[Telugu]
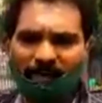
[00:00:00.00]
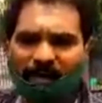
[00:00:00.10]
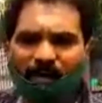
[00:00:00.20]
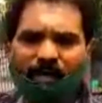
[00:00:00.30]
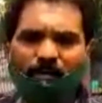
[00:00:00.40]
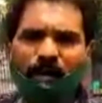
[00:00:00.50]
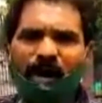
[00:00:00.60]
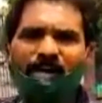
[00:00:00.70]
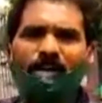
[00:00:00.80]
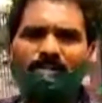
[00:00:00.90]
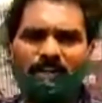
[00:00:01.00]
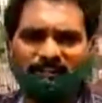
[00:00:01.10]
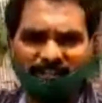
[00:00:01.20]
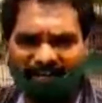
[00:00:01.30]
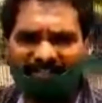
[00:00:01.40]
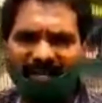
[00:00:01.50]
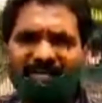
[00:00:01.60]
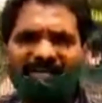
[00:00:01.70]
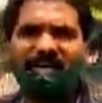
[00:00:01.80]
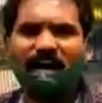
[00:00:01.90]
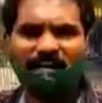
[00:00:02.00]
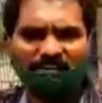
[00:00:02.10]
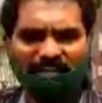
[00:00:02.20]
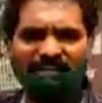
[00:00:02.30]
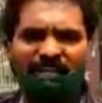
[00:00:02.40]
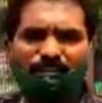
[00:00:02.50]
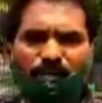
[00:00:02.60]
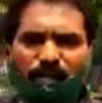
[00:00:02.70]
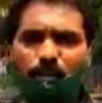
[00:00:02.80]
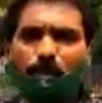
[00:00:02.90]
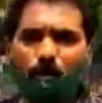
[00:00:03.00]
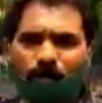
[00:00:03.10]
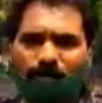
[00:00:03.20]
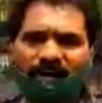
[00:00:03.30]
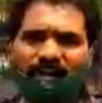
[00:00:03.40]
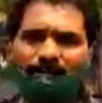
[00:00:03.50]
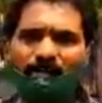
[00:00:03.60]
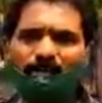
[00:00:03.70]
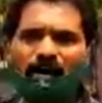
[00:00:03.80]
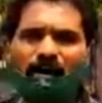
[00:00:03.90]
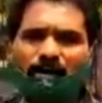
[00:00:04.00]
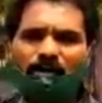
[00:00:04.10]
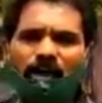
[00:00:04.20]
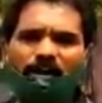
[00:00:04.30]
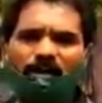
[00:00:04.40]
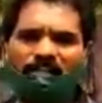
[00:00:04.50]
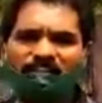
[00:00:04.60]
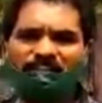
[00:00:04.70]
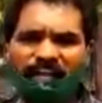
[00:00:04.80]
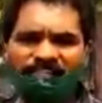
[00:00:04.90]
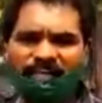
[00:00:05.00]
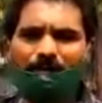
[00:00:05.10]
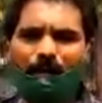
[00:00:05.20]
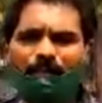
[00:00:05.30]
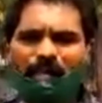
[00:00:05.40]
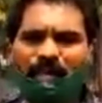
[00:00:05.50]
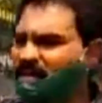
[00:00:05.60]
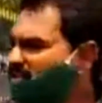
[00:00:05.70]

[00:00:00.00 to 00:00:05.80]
కరోనాను ఆరోగ్యశ్రీలో చేర్చాలి అని తెలియజేస్తున్నాను ఒకవేళ మీరు కరోనాను ఆరోగ్యశ్రీలో చేర్చకపోతే